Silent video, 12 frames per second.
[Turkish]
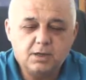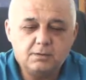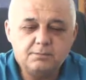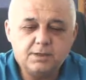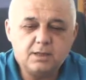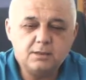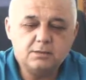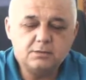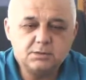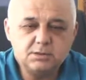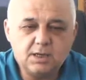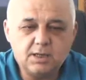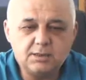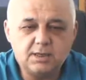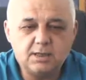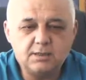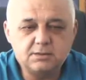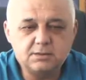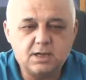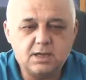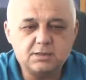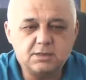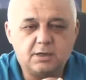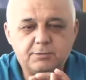Valla ben zaten
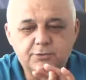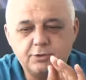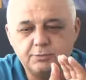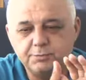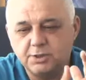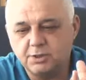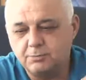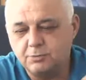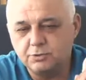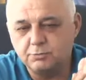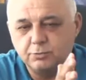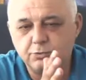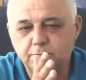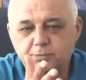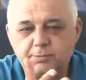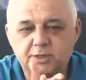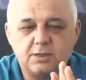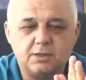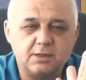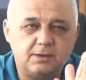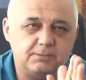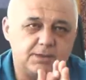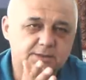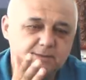sadece amatör bir takım olsa bu kulüpte başkanlık
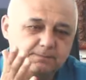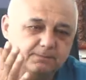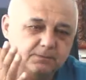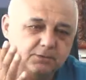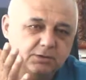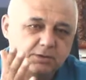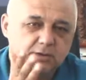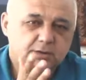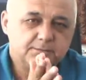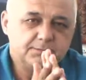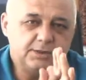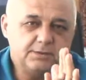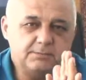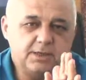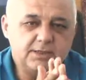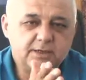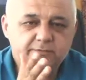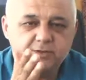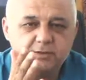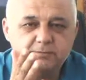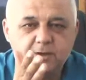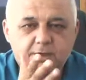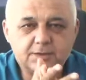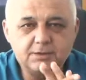yapmazdım. Benim
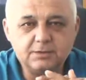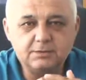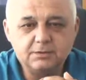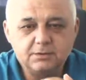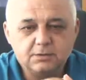hedeflerim vardı.